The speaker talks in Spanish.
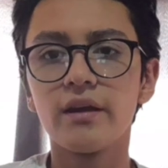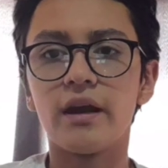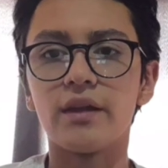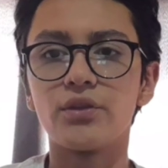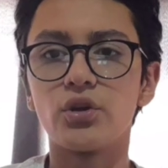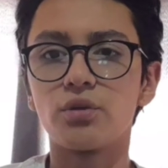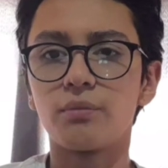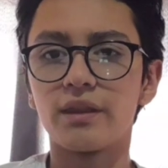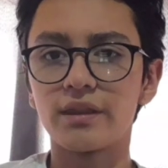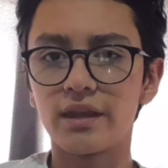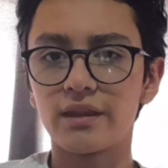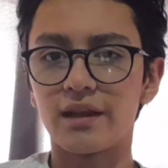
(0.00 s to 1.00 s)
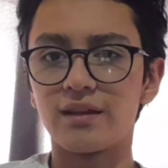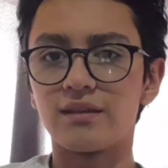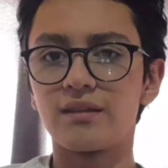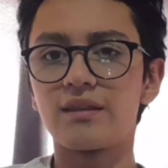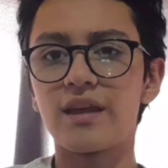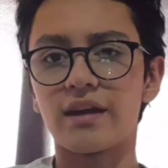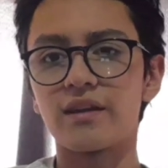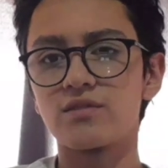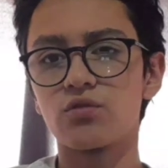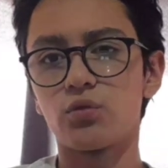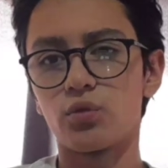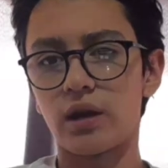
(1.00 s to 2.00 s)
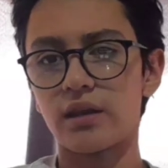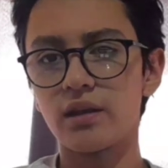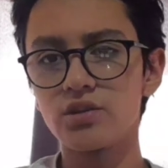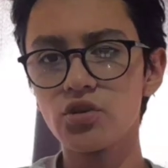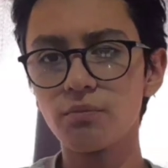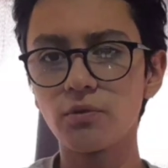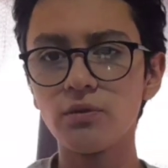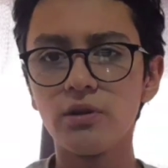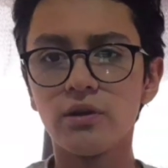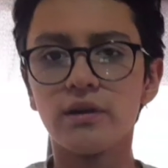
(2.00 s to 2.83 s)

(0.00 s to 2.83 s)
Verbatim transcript: anteriormente en el Tianguis Cultural del Chopo.